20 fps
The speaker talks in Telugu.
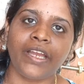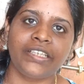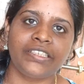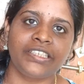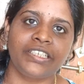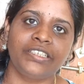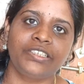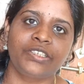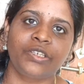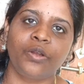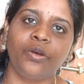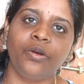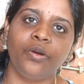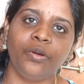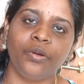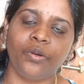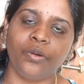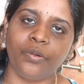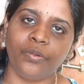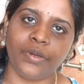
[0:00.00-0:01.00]
ఫ్యాట్ సెల్స్లో
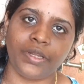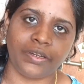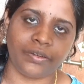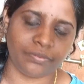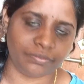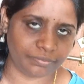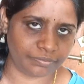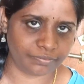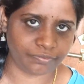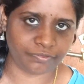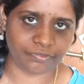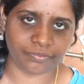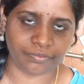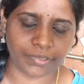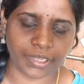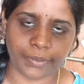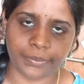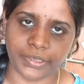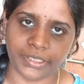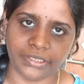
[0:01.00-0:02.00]
ఓవర్
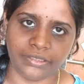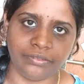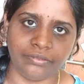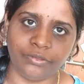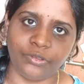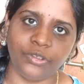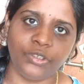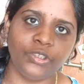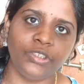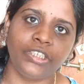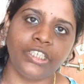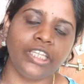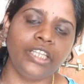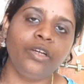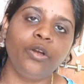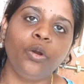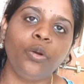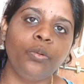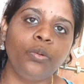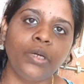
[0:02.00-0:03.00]
ఐ మీన్ ఉంటుంది
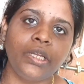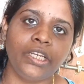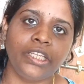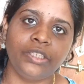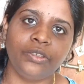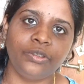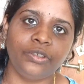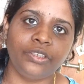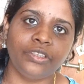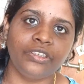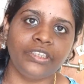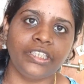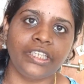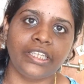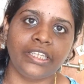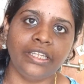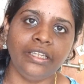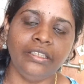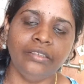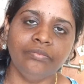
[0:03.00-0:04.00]
కదా కొవ్వు అనేది ఉంటుంది
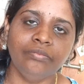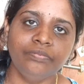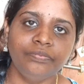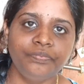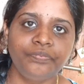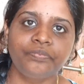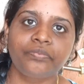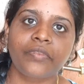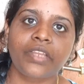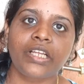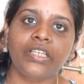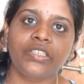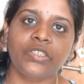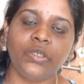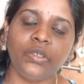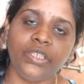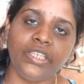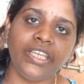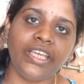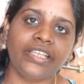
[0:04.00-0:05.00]
కదా
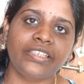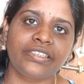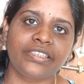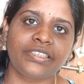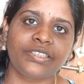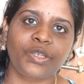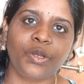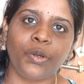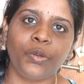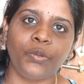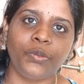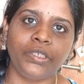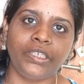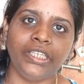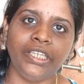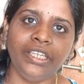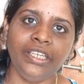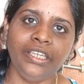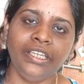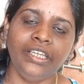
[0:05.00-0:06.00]
సో ఈ ఎక్సెస్
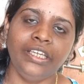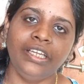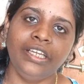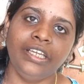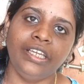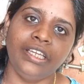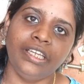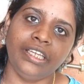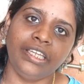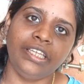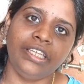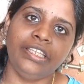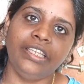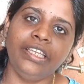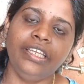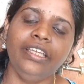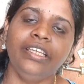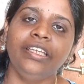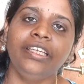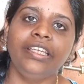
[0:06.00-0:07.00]
కొవ్వుని
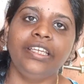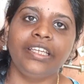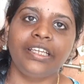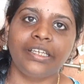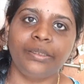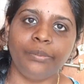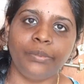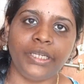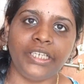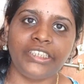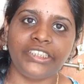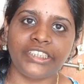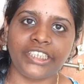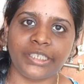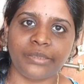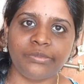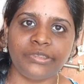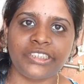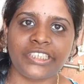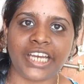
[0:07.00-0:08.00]
ఇది ఇంకా మెల్ట్
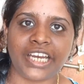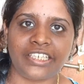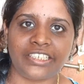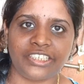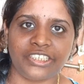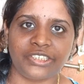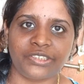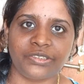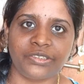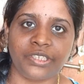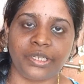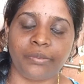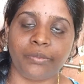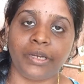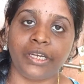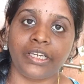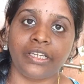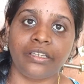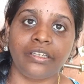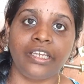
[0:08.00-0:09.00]
చేయడం స్టార్ట్ చేస్తుంది
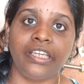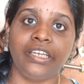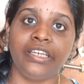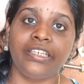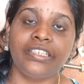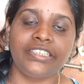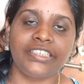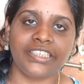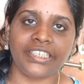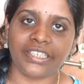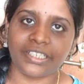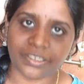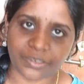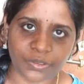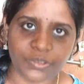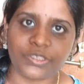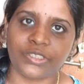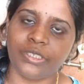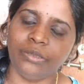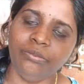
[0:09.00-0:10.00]
అనమాట ఎనర్జీ
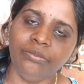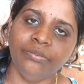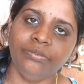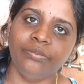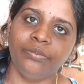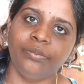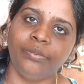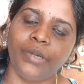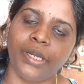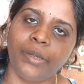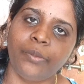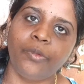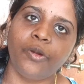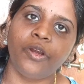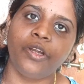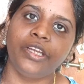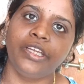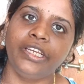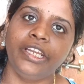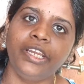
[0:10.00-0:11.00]
కోసం మన
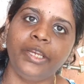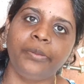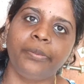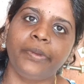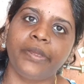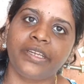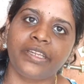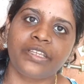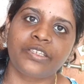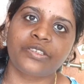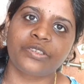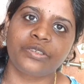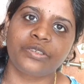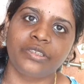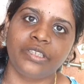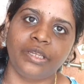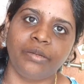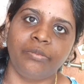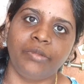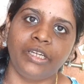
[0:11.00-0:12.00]
బాడీని రిపేర్
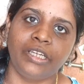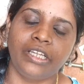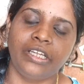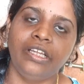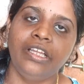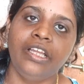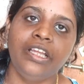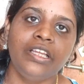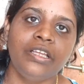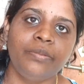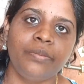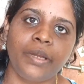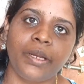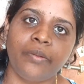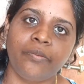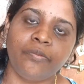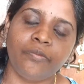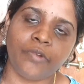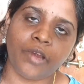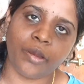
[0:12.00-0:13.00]
చేస్తుంది అనమాట
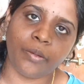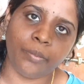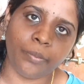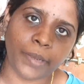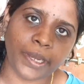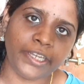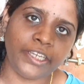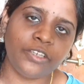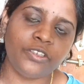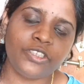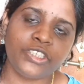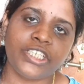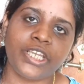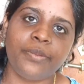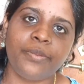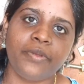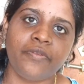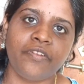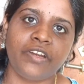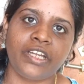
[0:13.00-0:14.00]
మనం బయట నుంచి
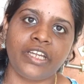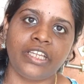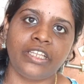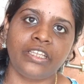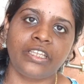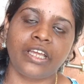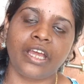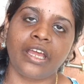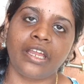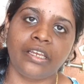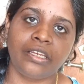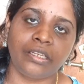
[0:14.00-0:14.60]
ఏమి ఇవ్వట్లేదు